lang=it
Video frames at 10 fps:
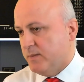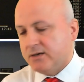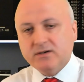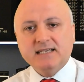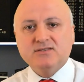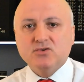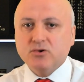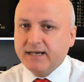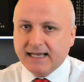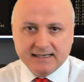ma non è
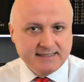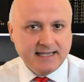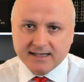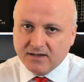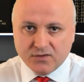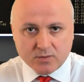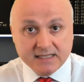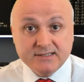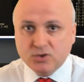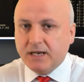solo analisi, è anche
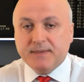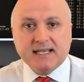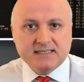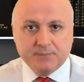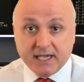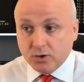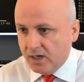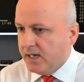formazione perché spiego